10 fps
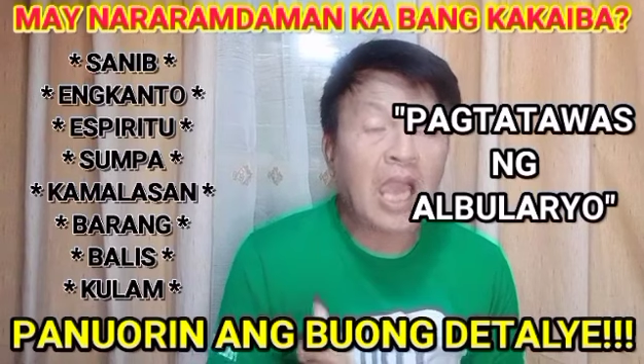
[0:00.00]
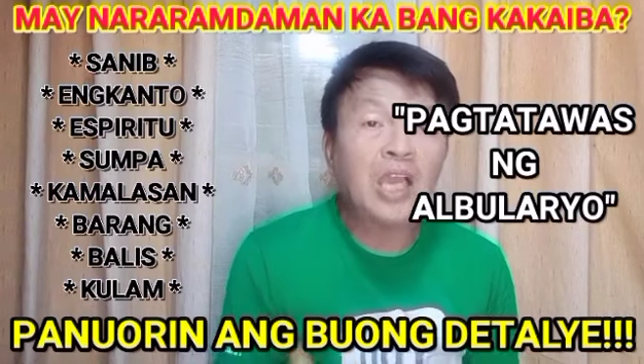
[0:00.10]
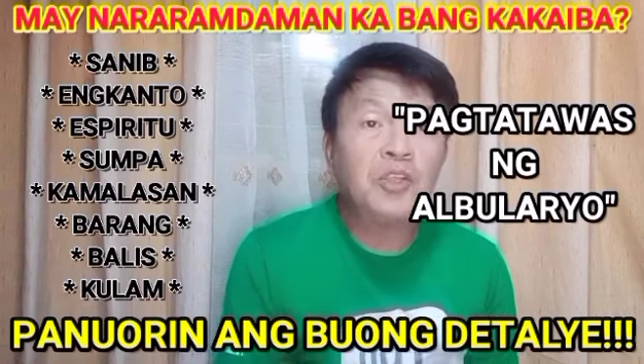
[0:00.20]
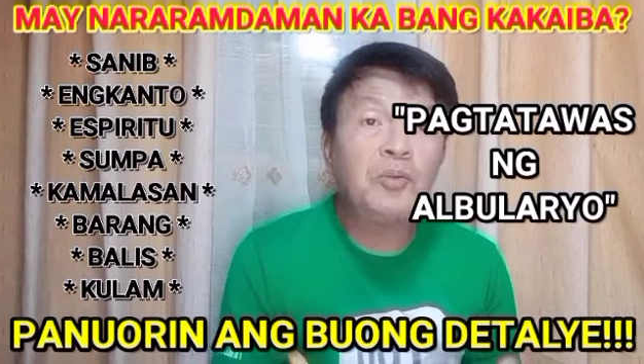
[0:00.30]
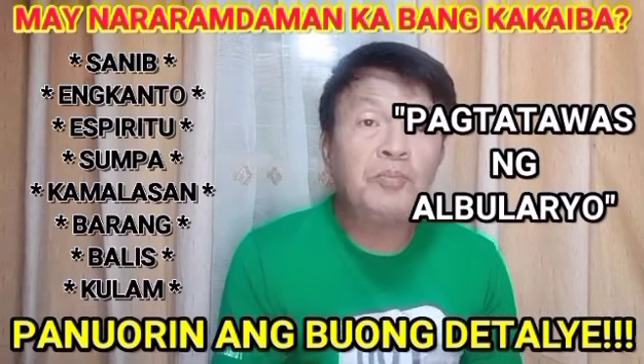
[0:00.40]

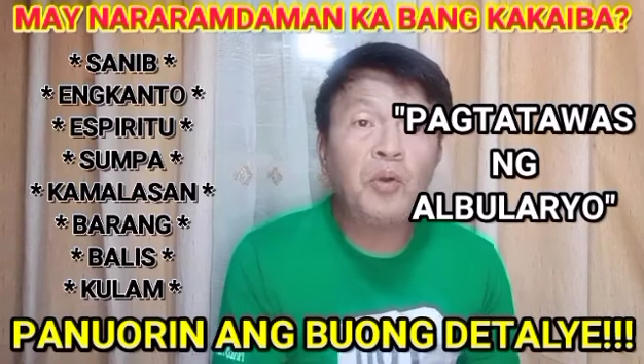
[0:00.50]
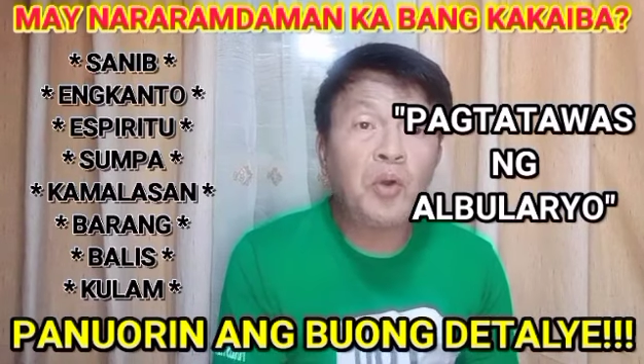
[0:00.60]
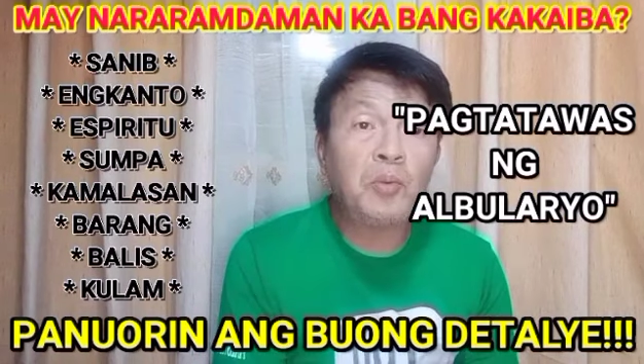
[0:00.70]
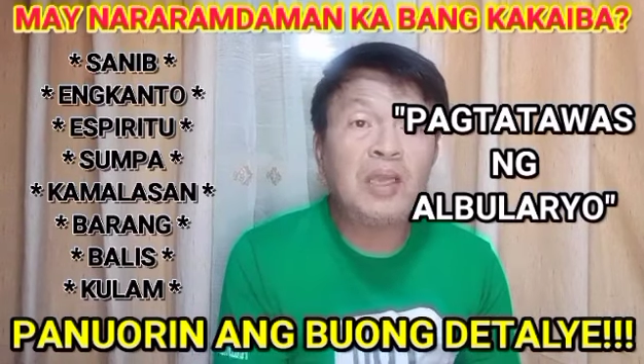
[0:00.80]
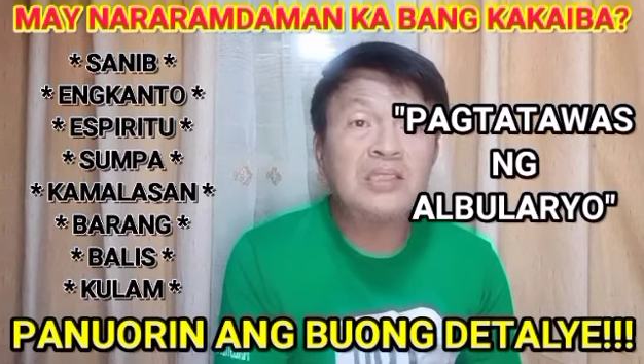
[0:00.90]
kailangan
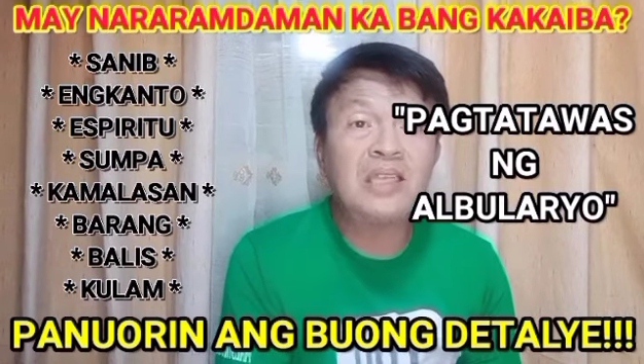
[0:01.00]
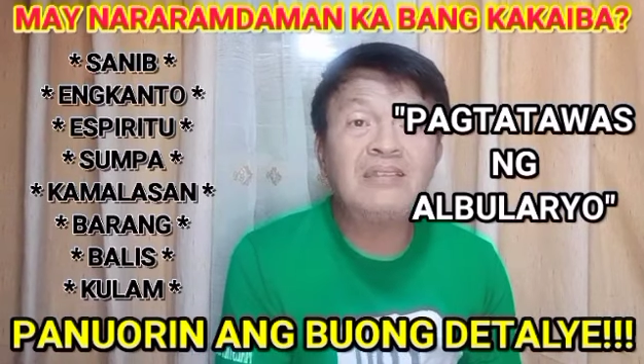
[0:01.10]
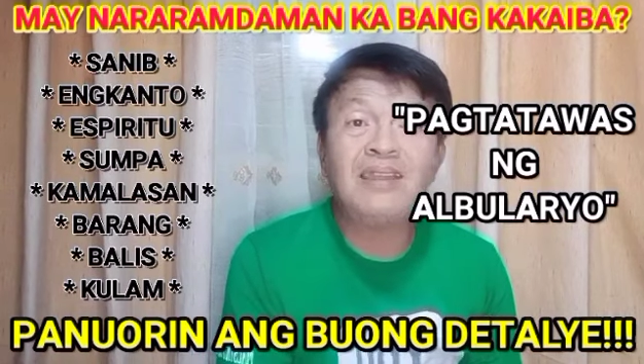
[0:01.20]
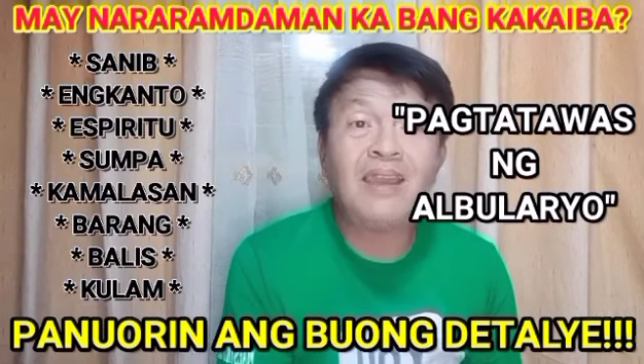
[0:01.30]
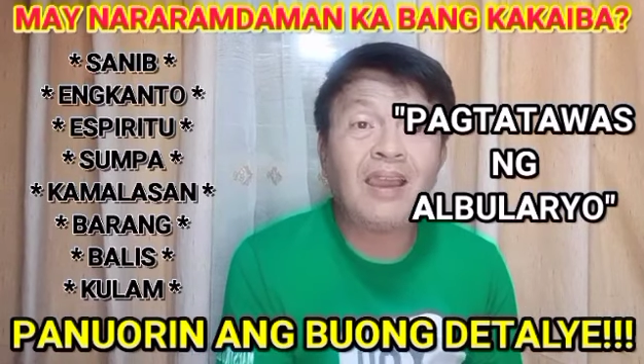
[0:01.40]
nyo pong
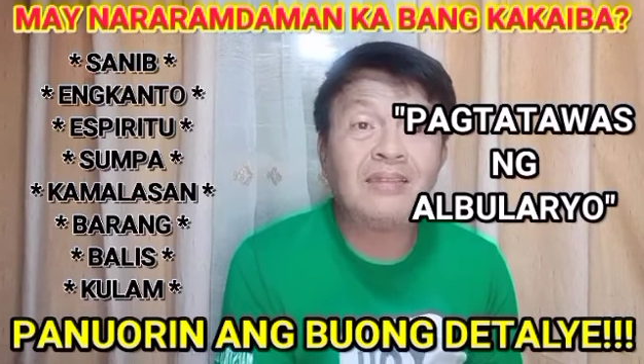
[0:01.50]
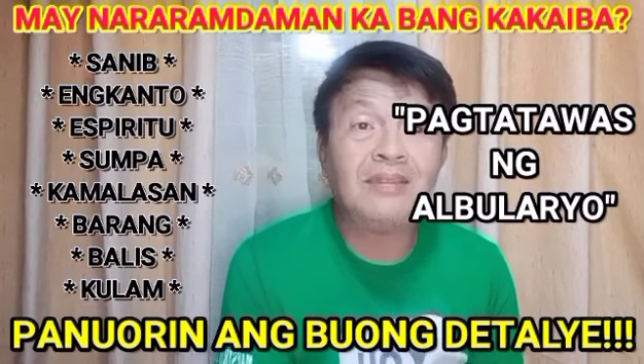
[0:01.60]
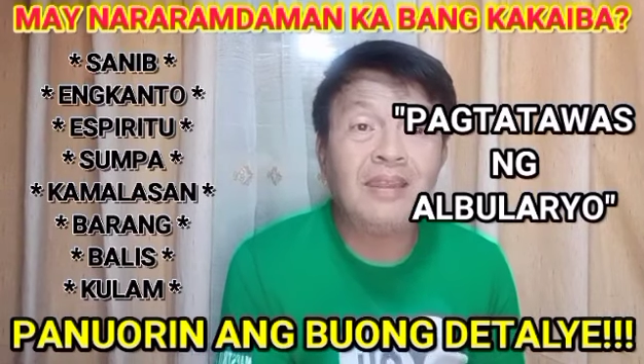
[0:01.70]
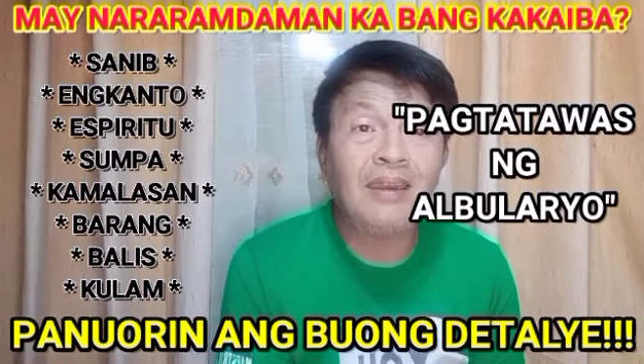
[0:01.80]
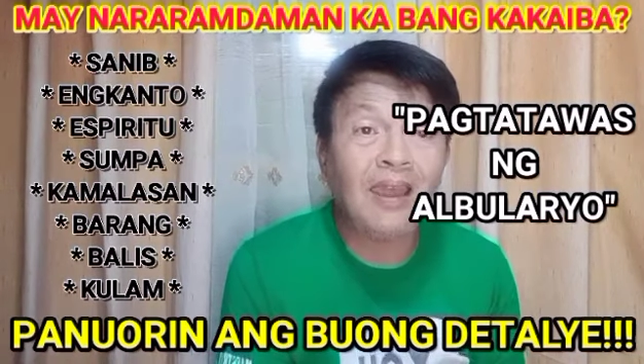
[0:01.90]
magsindi
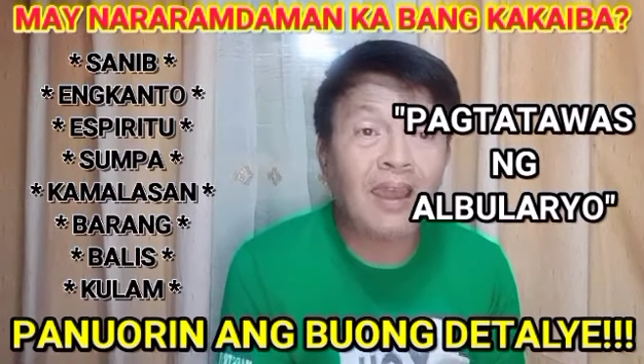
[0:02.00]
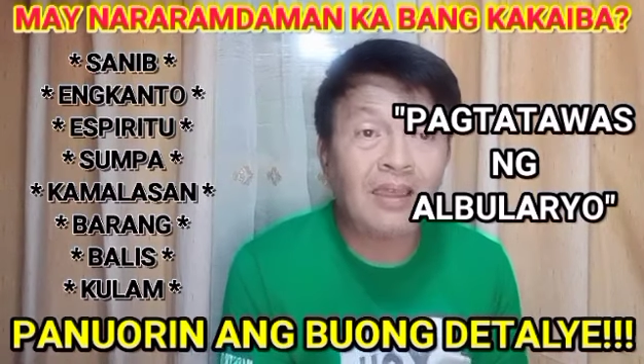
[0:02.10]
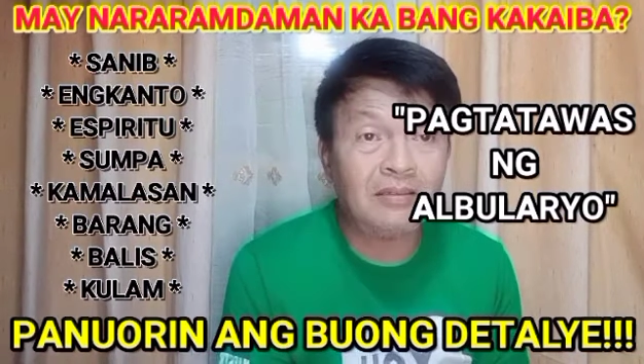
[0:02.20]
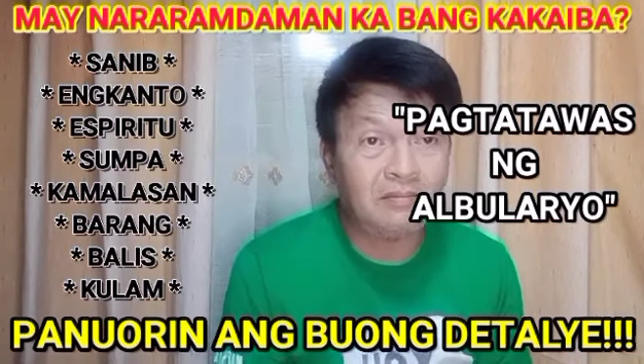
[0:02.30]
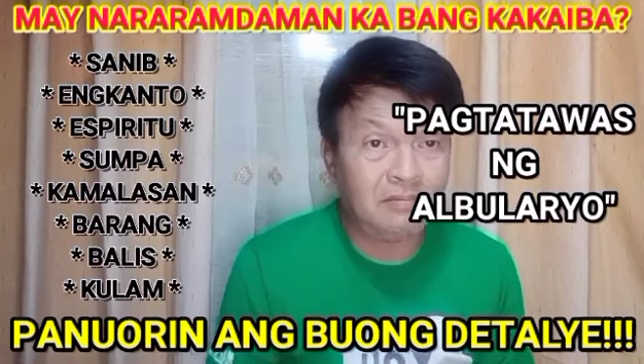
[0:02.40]
ng
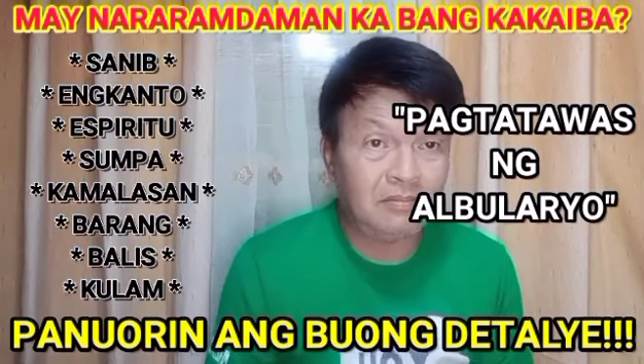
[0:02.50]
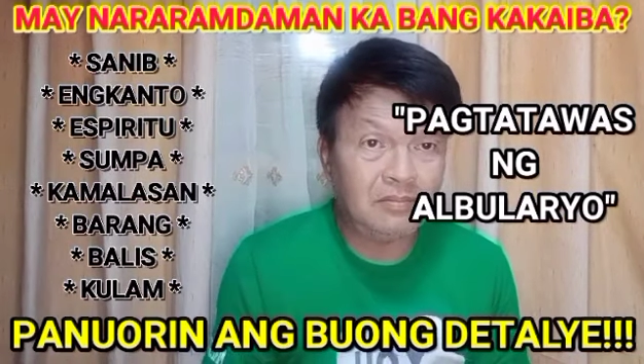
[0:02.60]
kandila.